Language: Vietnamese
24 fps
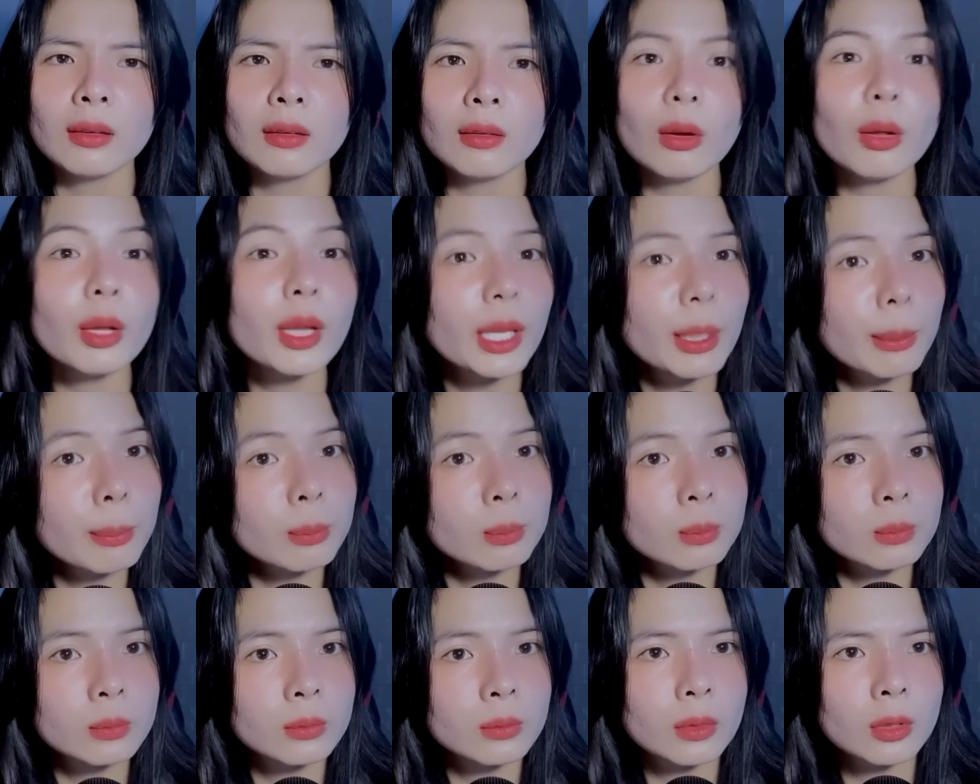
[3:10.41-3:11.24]
nó im
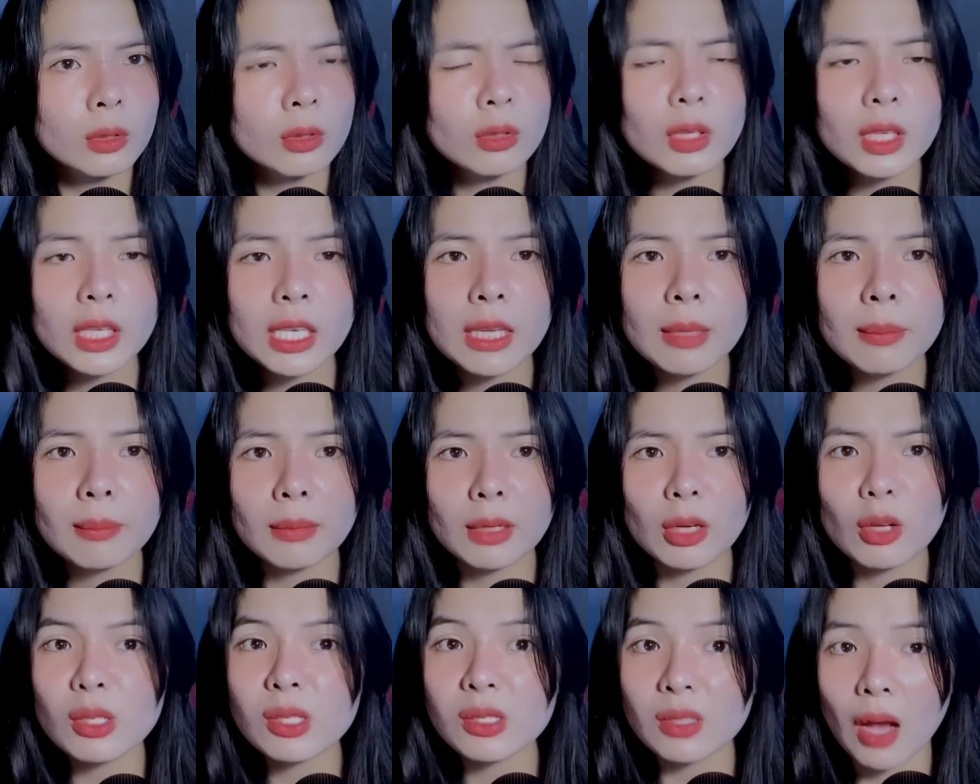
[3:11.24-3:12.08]
nó im
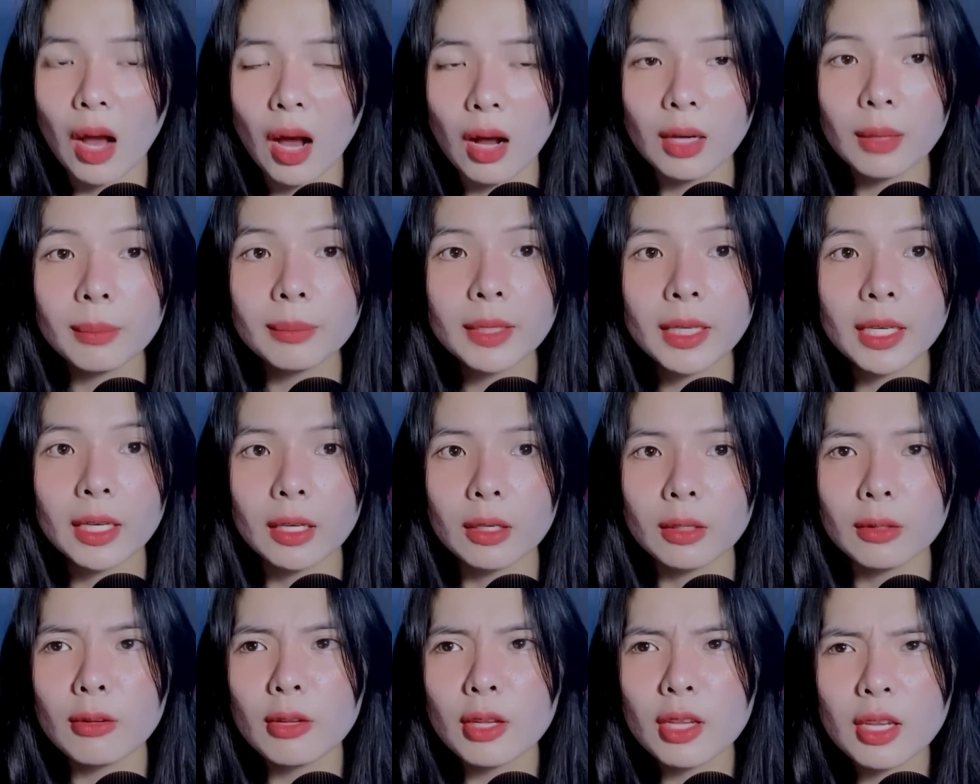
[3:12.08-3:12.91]
mà nó sợ lắm kìa
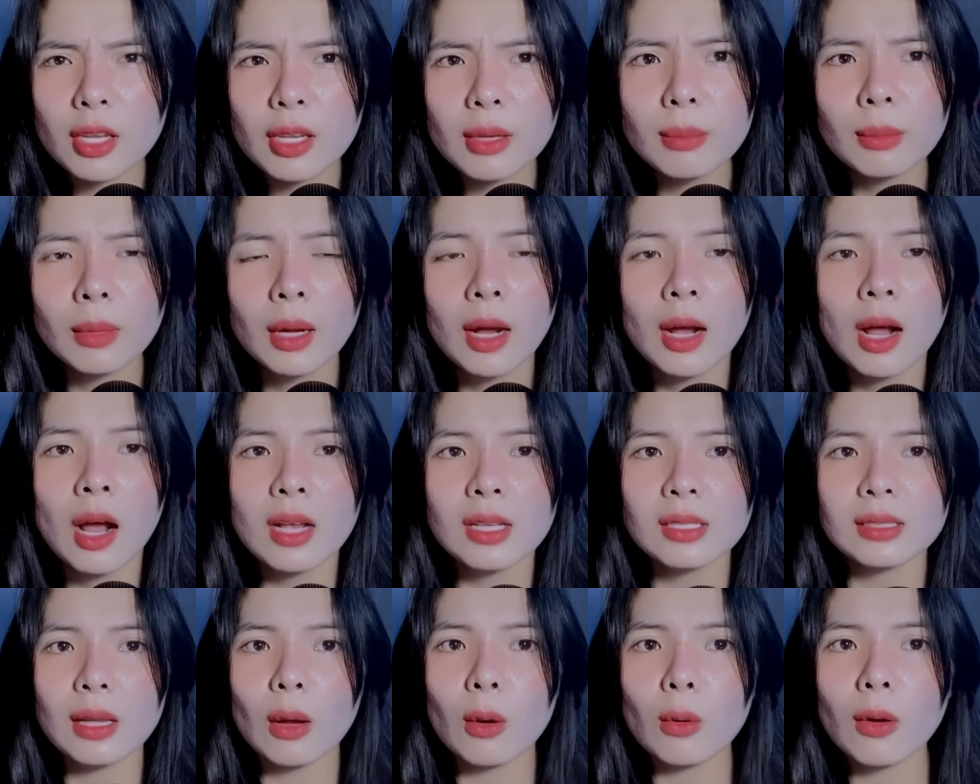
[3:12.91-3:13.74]
nó im
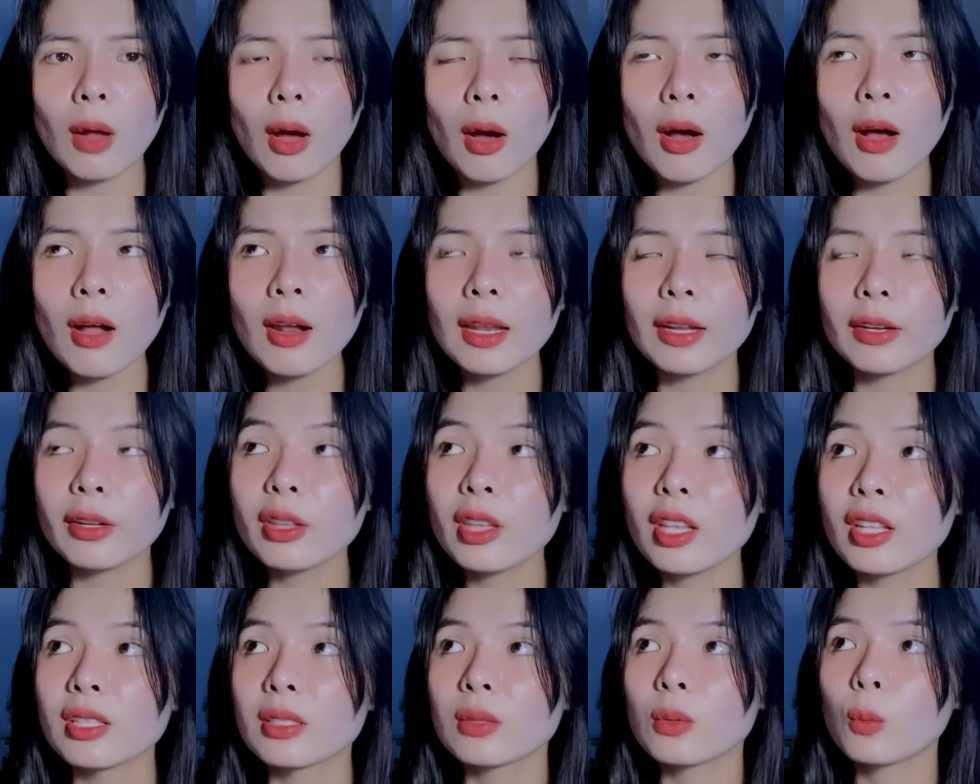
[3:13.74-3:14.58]
sau đó là nó
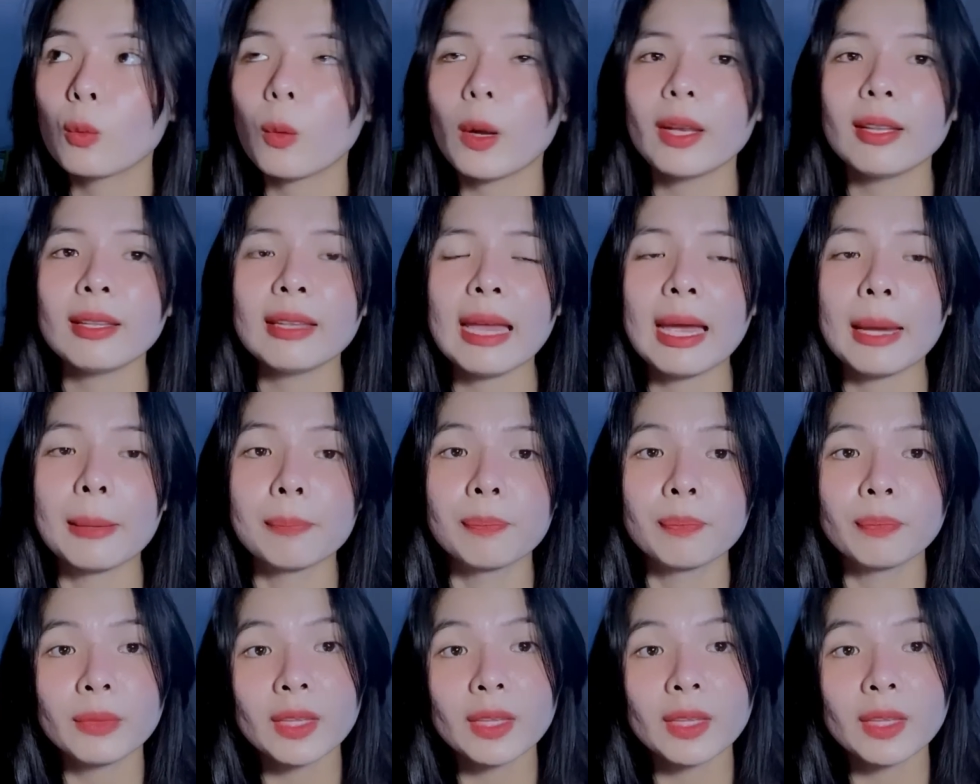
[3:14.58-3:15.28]
nhìn xung quanh nha